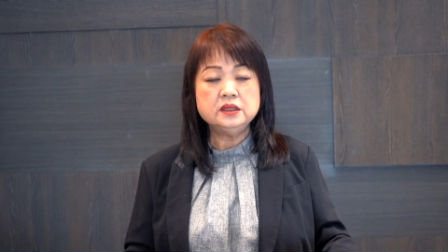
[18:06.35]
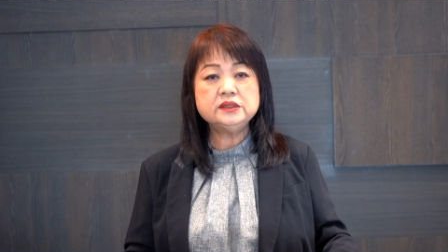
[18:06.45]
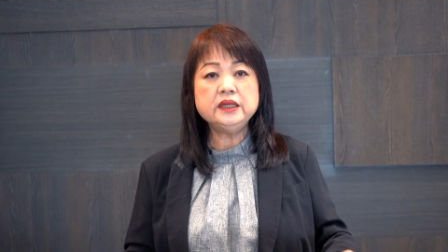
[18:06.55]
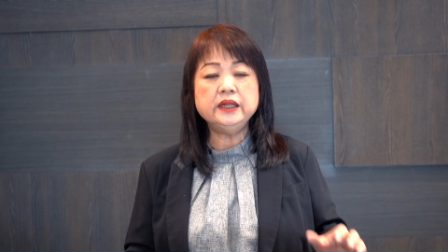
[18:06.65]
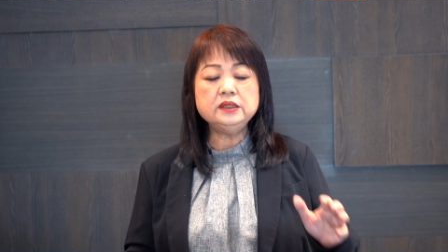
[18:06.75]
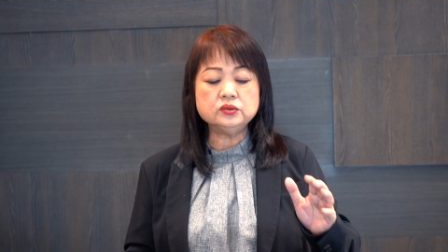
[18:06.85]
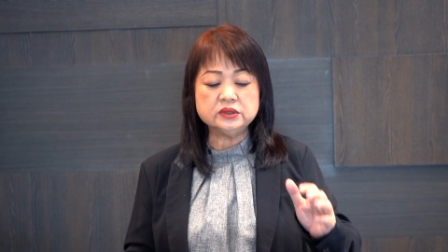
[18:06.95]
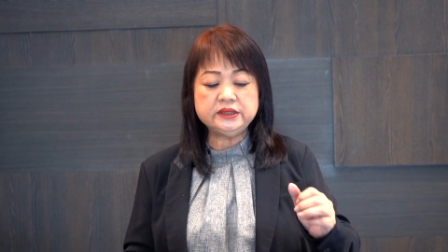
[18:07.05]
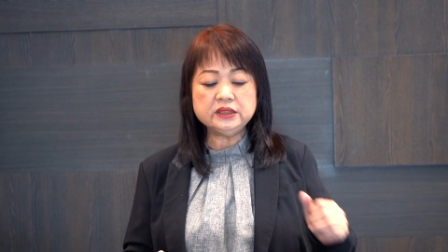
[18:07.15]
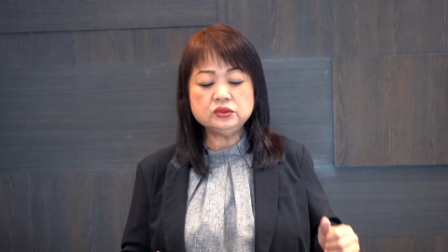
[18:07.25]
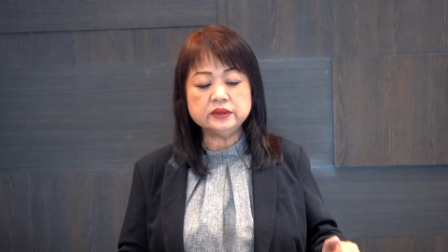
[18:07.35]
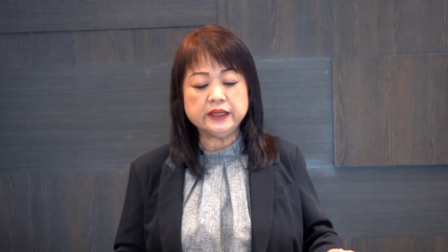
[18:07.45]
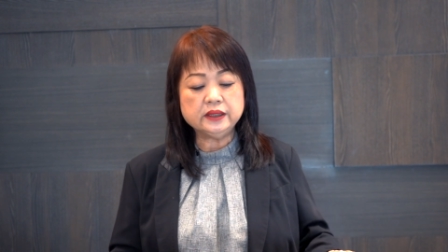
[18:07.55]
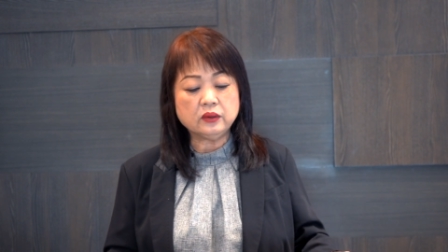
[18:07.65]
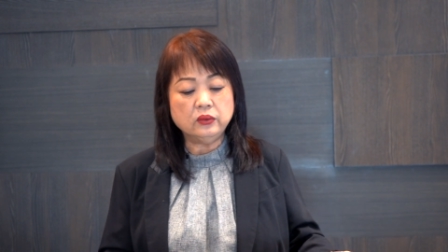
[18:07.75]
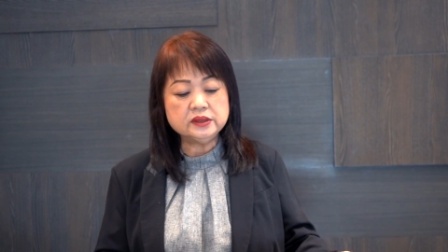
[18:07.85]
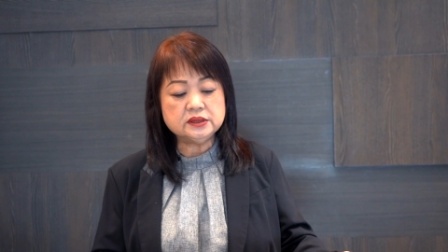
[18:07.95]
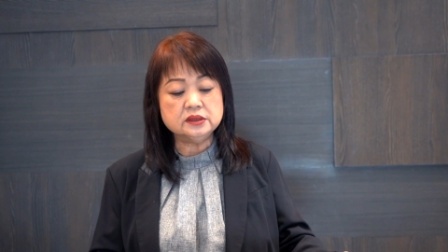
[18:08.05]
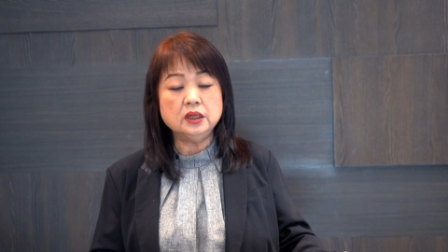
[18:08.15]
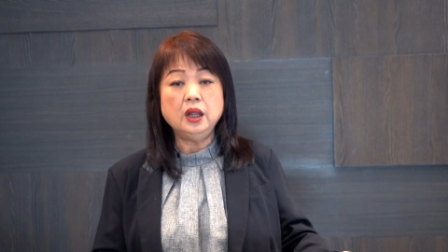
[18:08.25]
圣灵所结出来的果
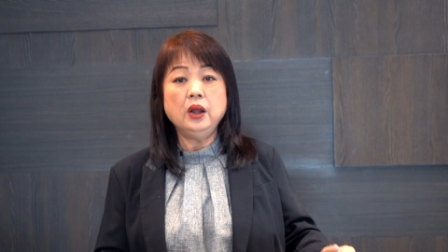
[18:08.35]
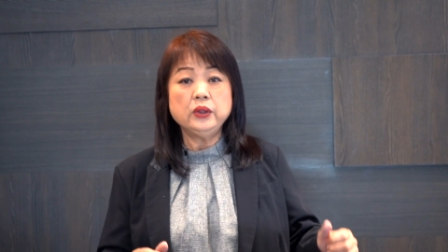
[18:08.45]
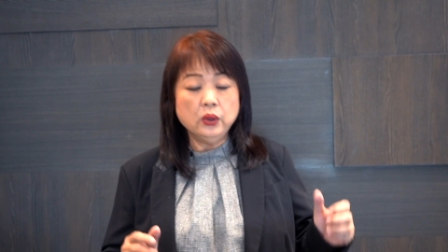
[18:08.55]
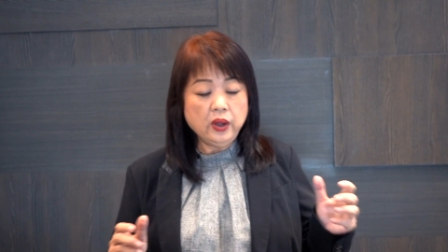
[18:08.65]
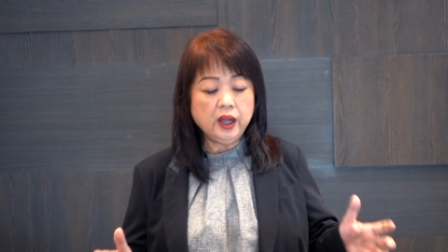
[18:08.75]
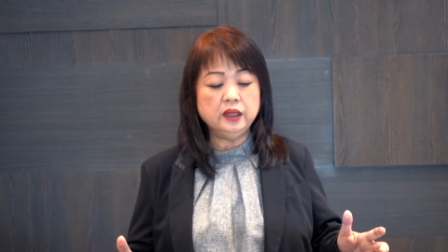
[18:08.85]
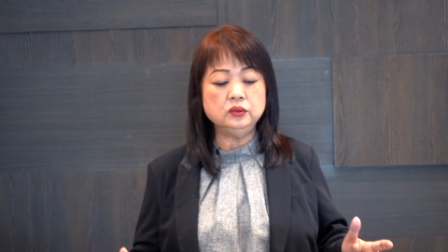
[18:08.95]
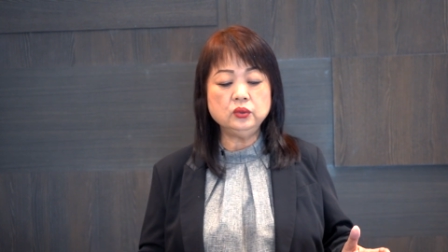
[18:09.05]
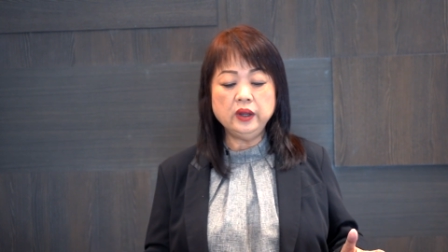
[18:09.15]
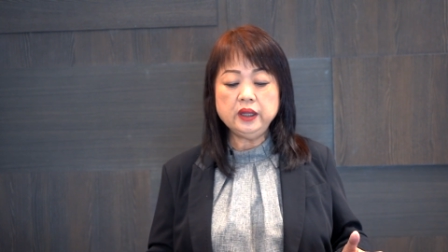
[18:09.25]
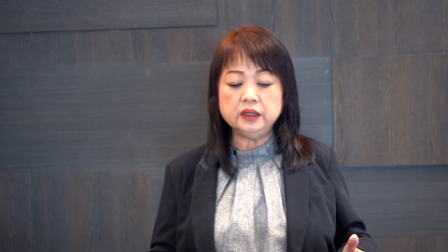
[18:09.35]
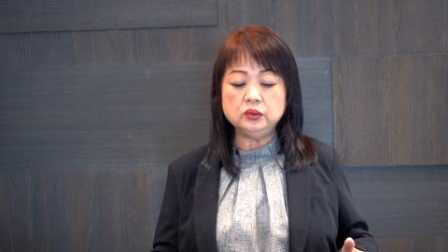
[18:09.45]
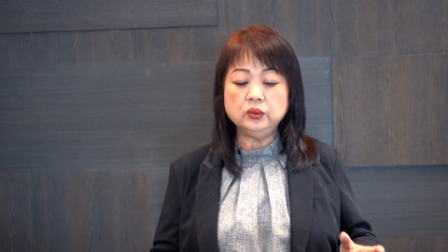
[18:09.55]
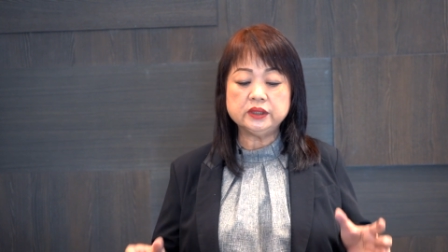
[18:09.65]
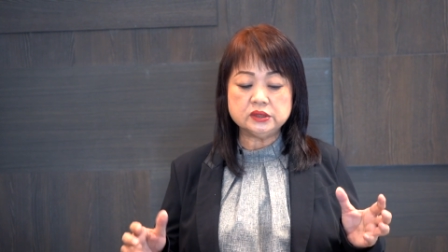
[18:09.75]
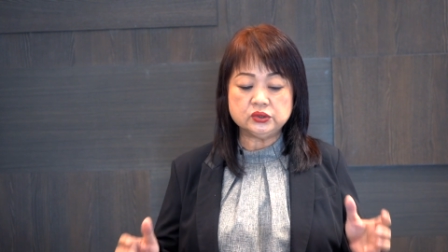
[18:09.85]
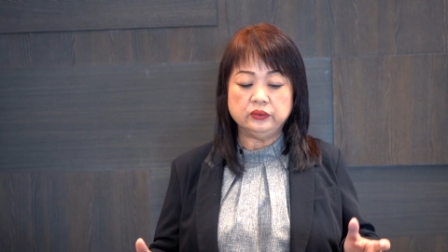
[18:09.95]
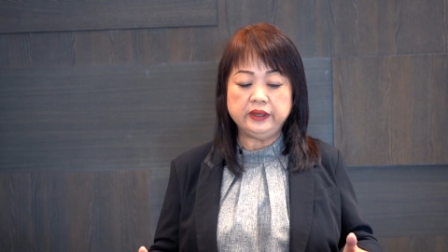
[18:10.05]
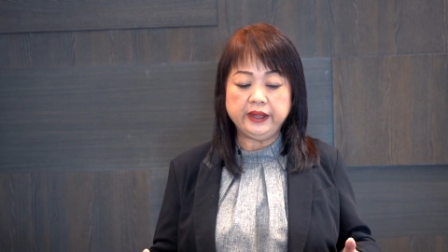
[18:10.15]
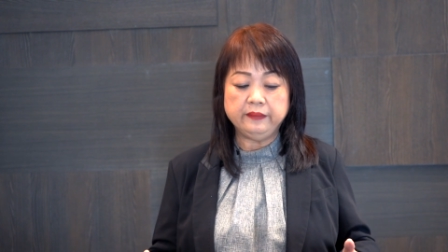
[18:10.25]
子有很多很多的
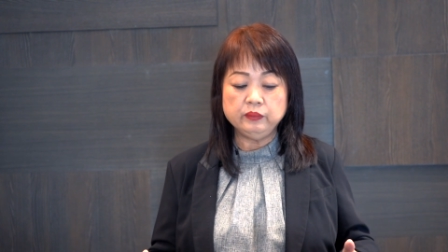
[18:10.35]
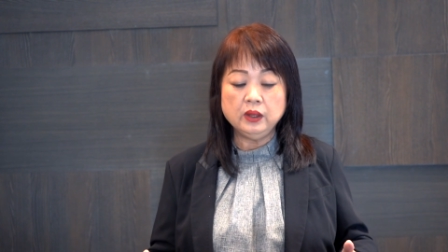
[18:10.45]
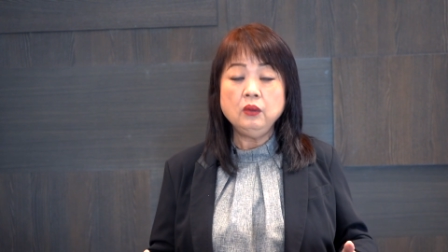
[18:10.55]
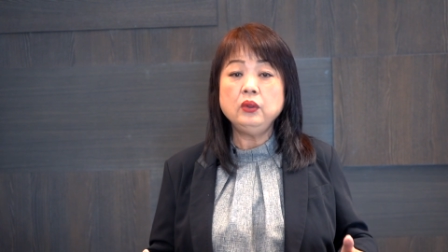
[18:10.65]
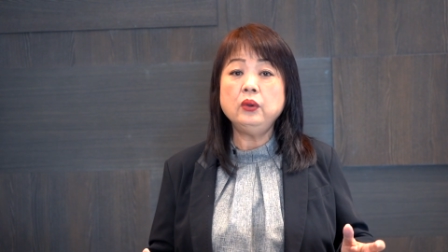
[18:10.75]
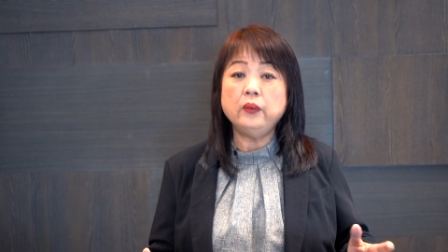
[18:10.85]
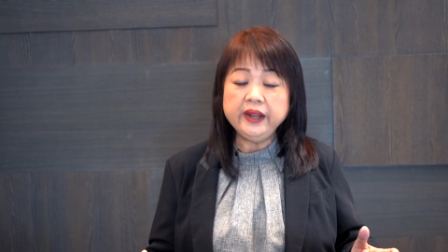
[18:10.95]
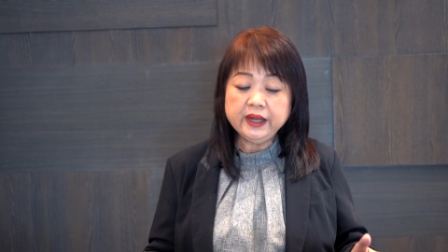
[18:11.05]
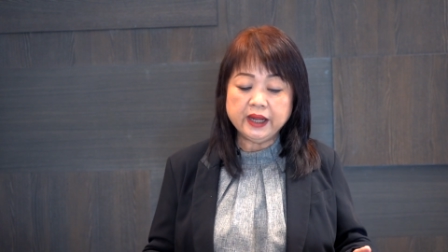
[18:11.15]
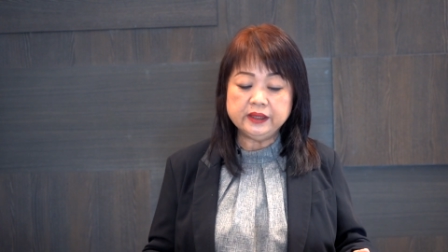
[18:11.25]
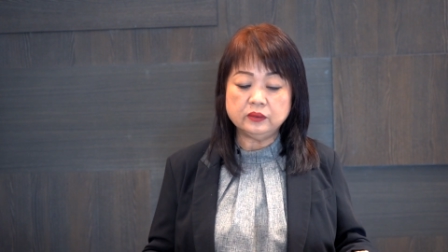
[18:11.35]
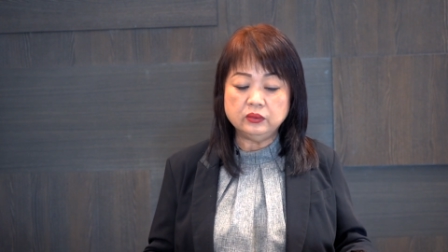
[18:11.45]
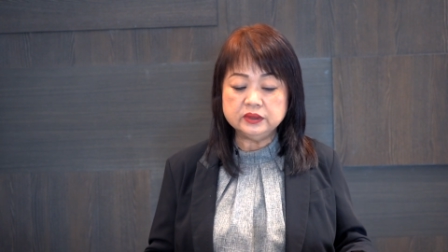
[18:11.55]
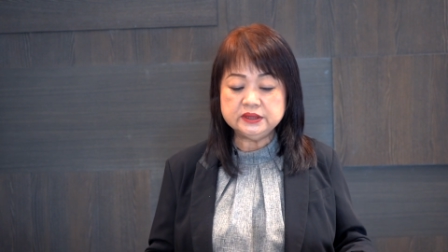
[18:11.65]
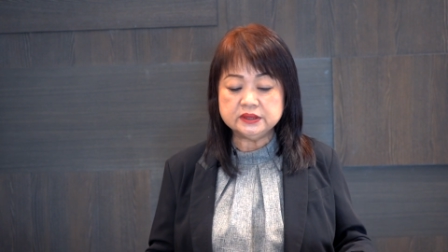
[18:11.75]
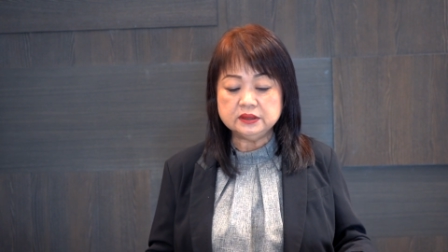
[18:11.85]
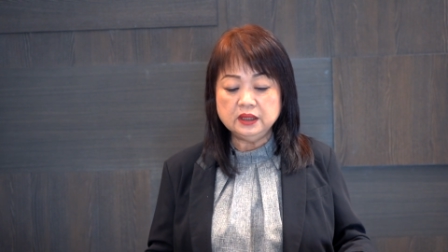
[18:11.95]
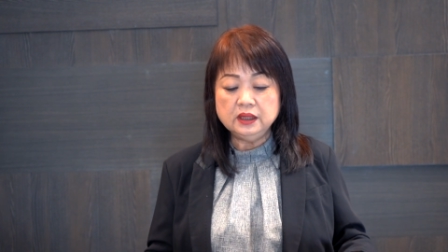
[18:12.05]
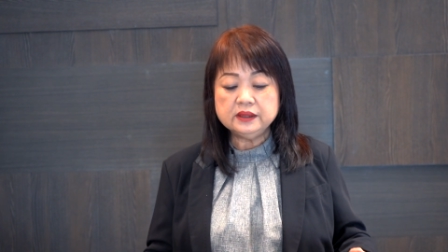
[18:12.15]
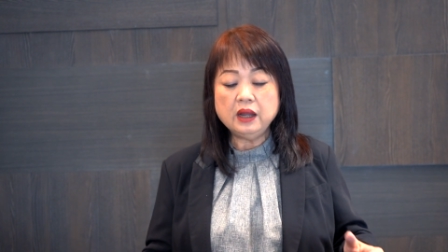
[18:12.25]
种类，有悔改的果子。
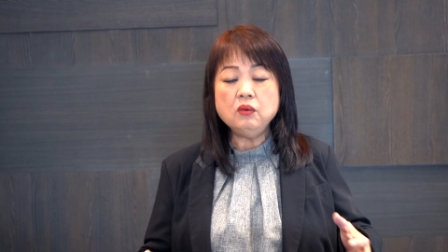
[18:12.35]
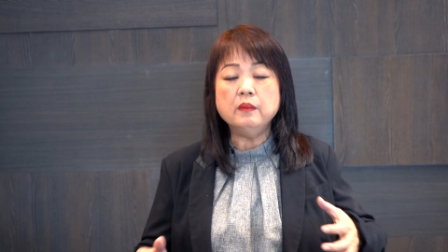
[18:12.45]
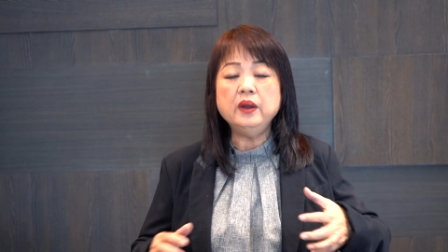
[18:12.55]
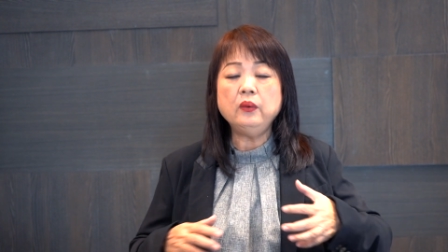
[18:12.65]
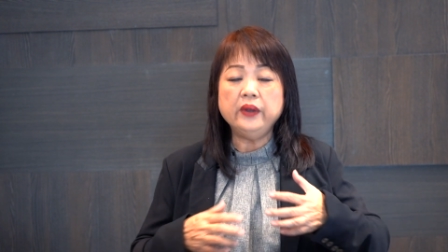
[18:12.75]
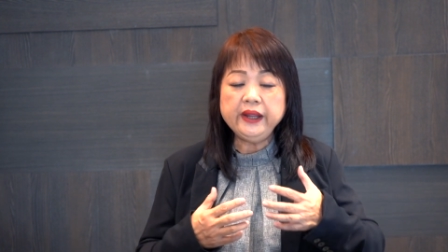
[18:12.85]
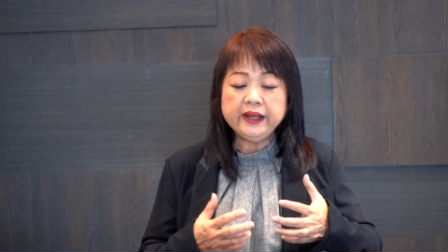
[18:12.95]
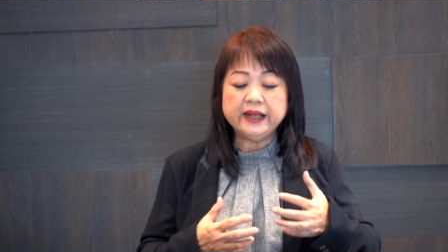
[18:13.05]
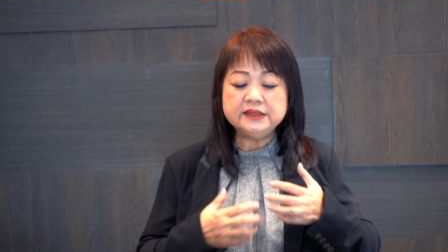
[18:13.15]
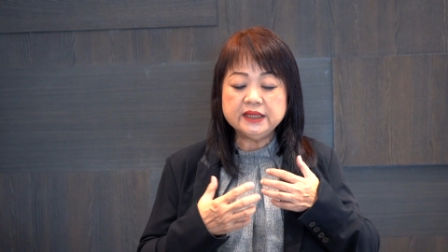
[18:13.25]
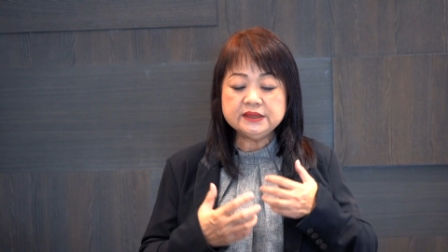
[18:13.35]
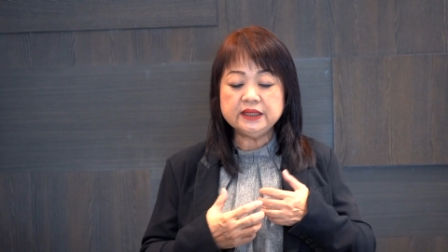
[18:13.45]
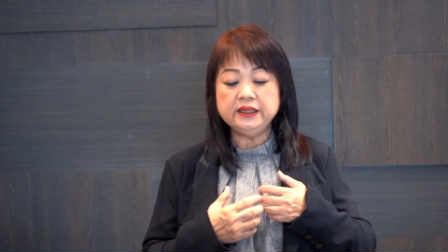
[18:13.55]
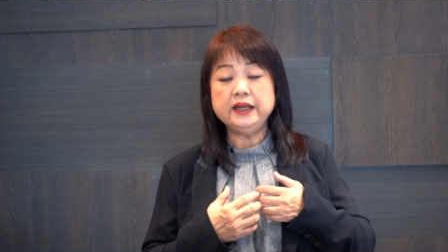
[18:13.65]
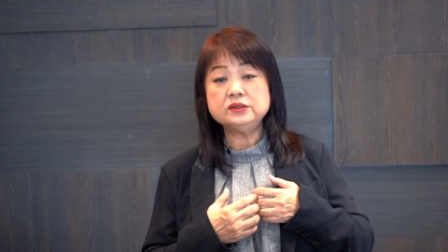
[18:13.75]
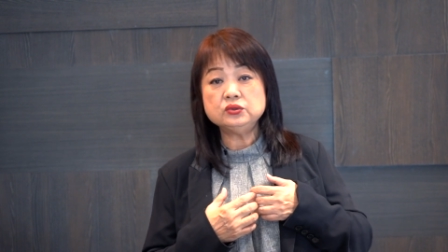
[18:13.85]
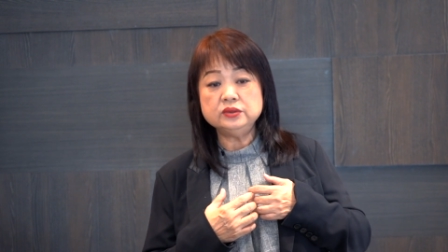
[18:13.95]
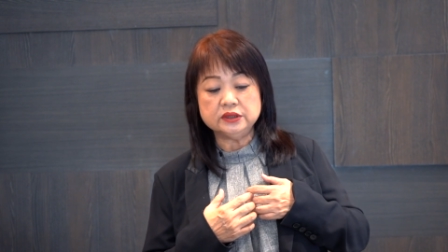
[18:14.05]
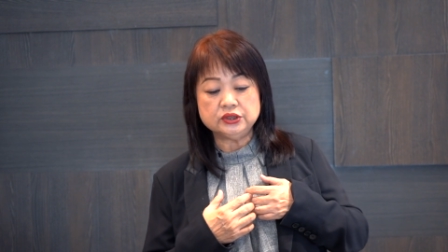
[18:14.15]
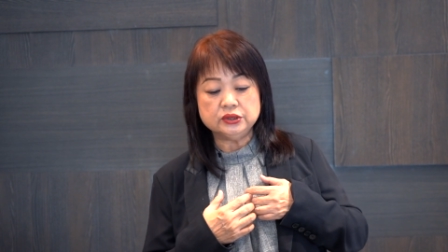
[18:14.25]
当我们悔改、相信耶
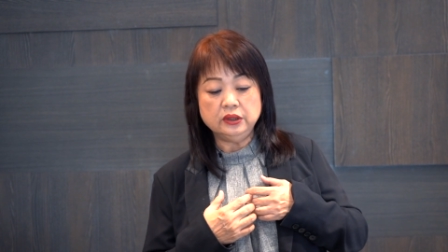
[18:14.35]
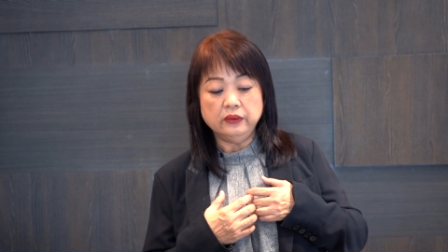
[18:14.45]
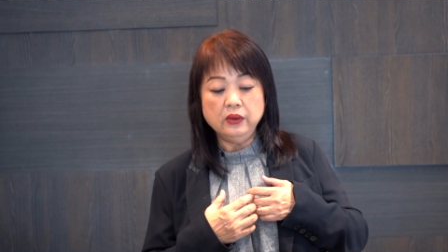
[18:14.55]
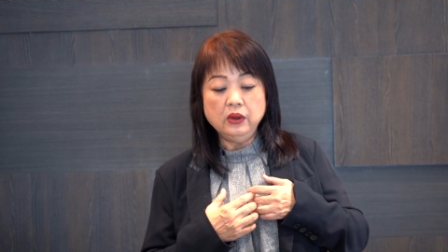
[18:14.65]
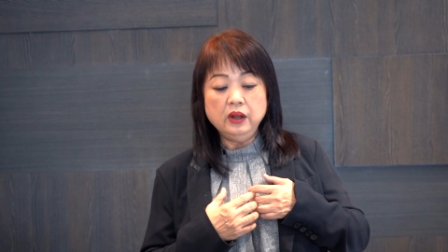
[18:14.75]
稣的时候，